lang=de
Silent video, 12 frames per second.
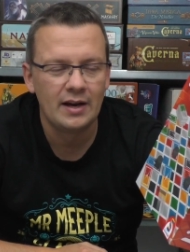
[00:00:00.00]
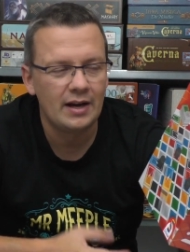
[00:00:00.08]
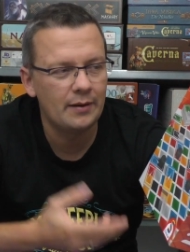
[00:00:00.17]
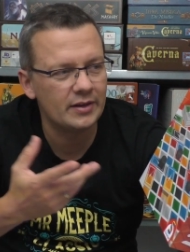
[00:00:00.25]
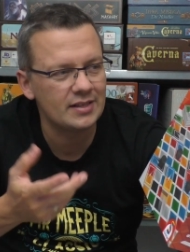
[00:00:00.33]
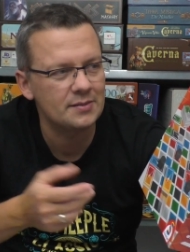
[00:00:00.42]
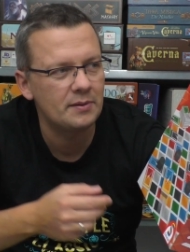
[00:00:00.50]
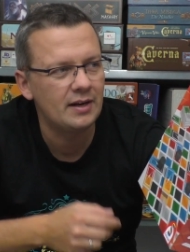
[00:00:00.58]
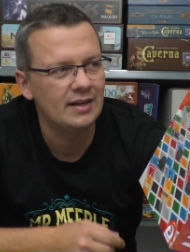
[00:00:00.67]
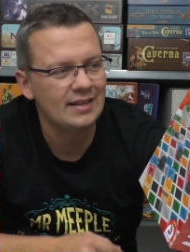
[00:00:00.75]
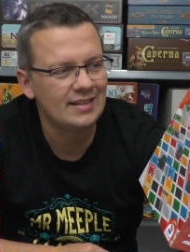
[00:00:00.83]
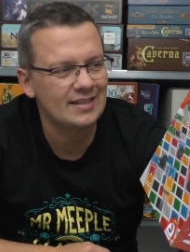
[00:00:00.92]
Aber das
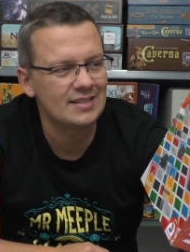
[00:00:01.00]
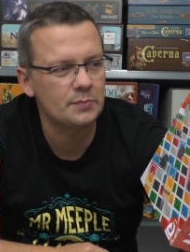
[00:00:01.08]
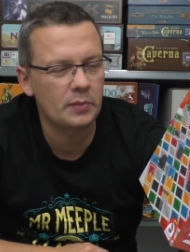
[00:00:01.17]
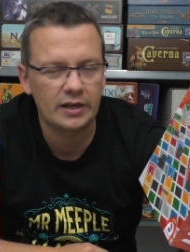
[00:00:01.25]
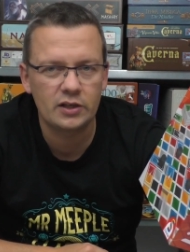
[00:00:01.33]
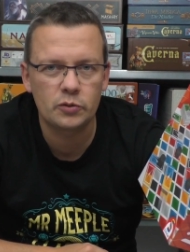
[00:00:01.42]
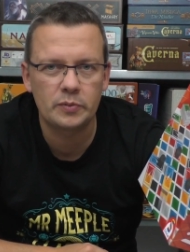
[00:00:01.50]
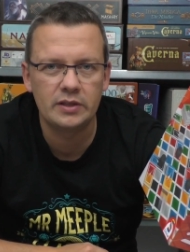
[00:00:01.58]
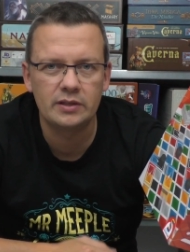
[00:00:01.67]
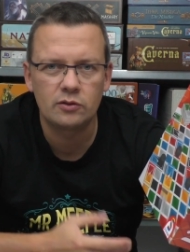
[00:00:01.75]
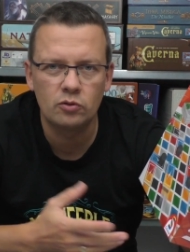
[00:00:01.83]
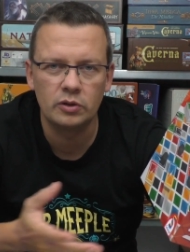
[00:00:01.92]
war das
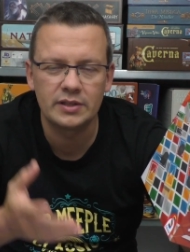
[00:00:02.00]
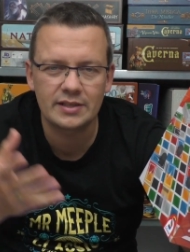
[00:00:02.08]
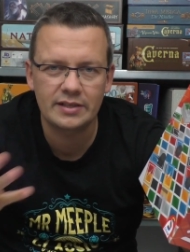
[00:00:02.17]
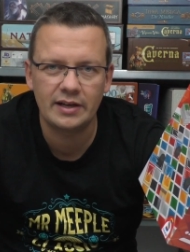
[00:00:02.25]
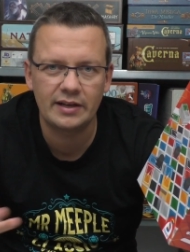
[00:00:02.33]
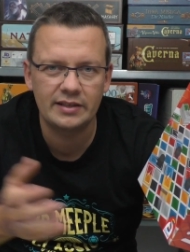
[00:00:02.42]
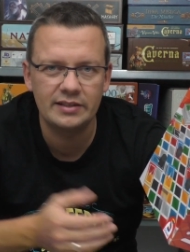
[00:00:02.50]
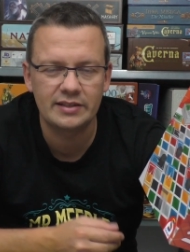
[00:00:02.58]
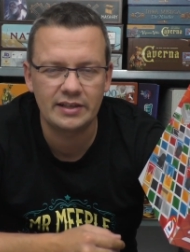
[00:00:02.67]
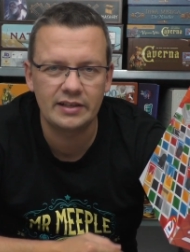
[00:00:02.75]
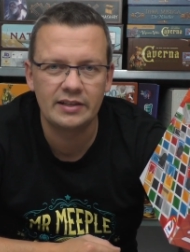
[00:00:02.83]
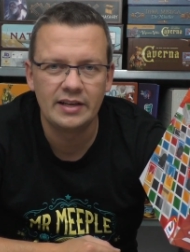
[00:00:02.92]
Brettspiel, kurz, knackig
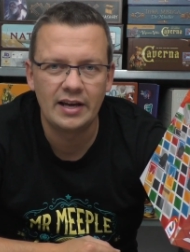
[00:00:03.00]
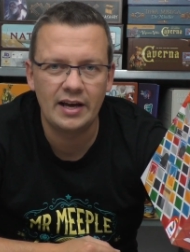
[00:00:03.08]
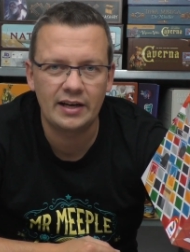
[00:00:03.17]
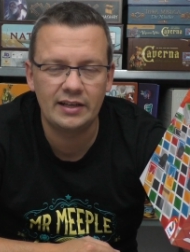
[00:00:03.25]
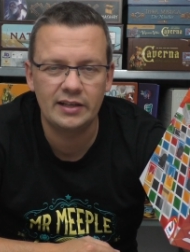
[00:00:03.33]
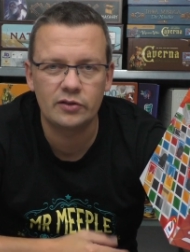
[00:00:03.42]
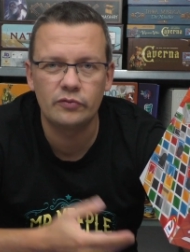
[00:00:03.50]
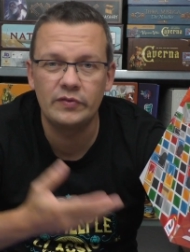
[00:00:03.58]
dann erklärt.